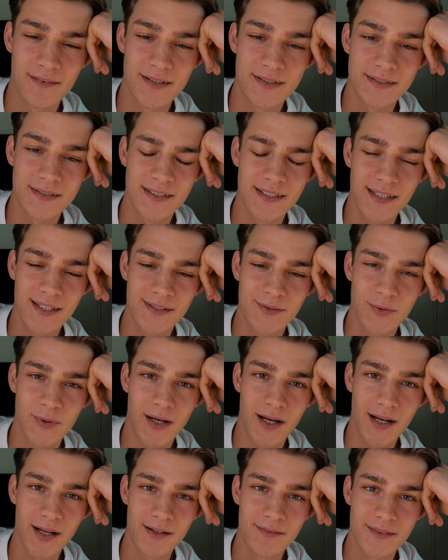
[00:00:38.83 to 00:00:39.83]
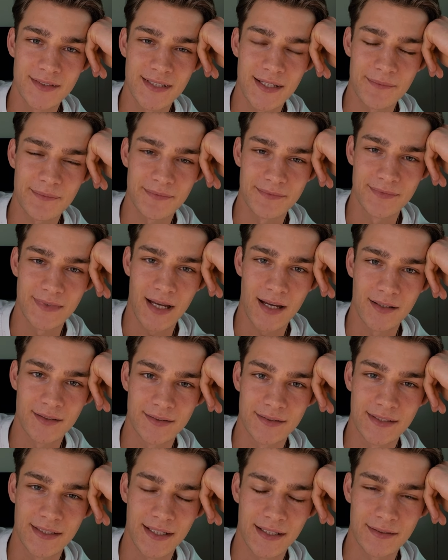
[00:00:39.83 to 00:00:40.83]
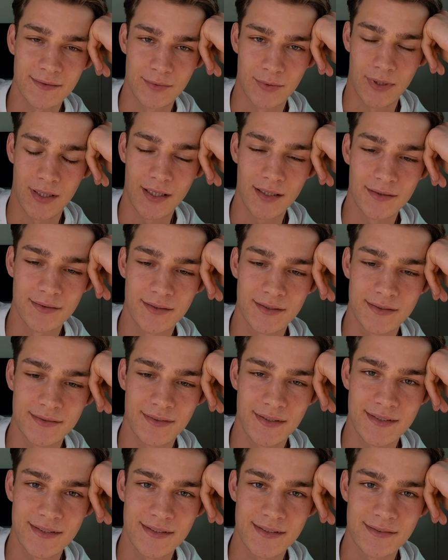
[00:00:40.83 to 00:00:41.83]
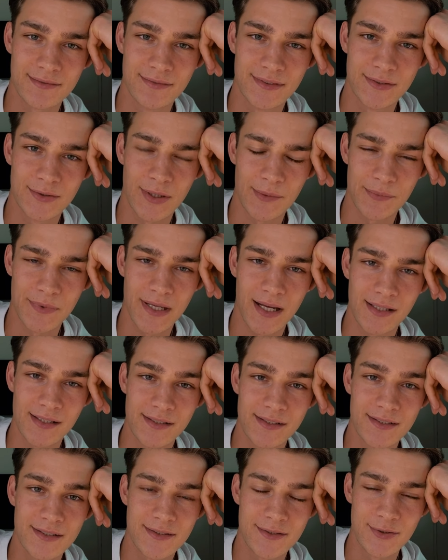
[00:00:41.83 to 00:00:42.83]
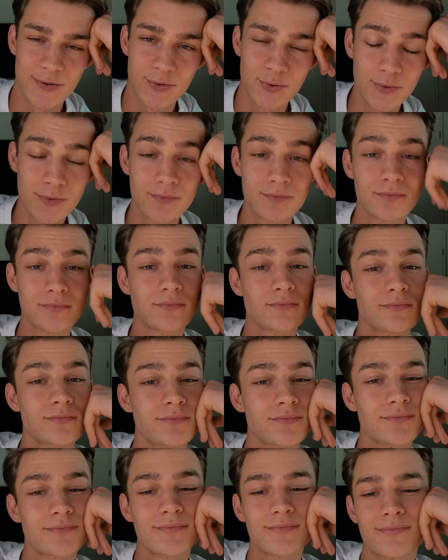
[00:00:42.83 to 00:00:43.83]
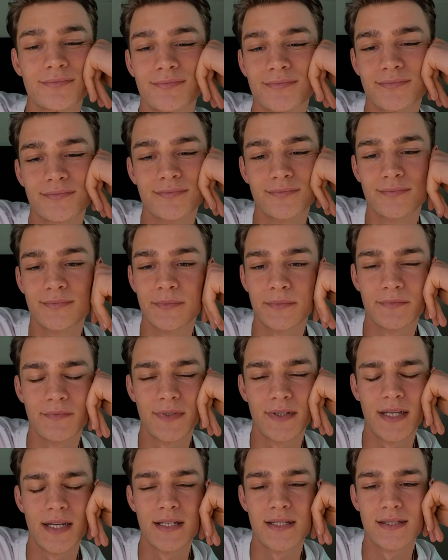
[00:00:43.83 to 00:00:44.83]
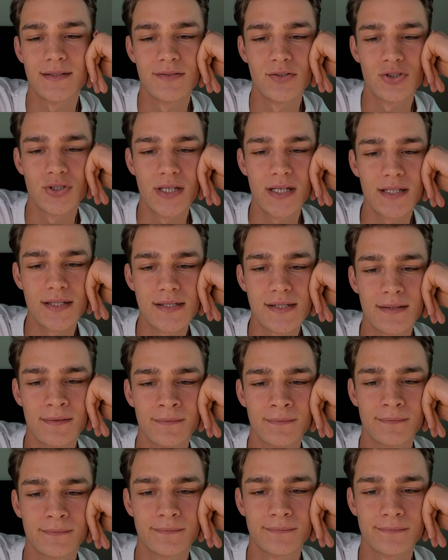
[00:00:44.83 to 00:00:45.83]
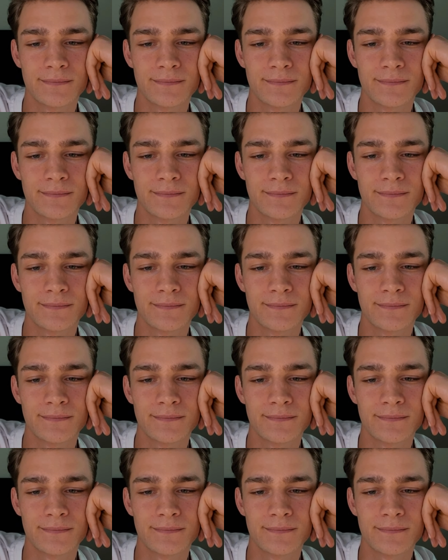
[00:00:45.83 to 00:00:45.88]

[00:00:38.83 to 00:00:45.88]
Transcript: Was geht? Oha, was habt ihr, oha, was, was ist, wieso habt ihr alle nichts zu tun? Wie geht's, wie steht's?